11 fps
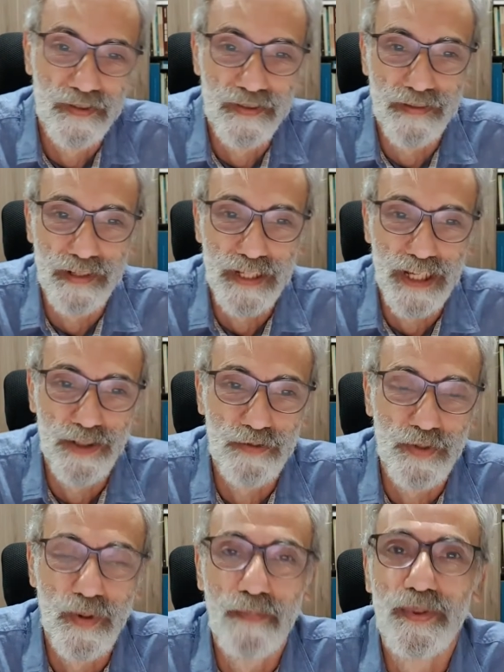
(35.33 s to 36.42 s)
na verdade não
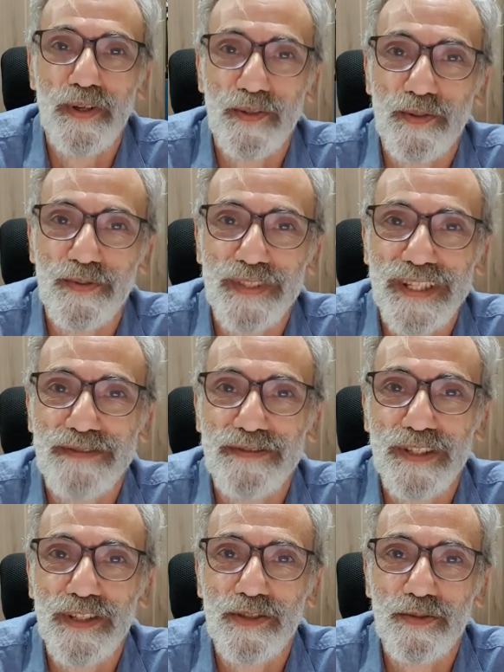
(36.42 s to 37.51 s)
foi uma pergunta, é
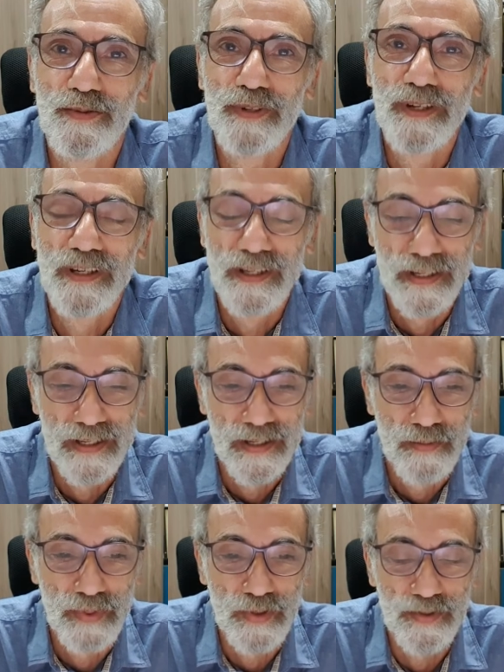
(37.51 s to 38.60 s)
feito
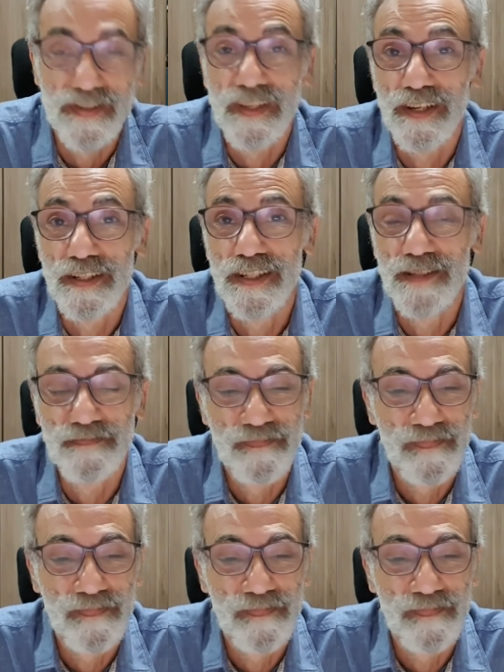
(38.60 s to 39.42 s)
pelo Instagram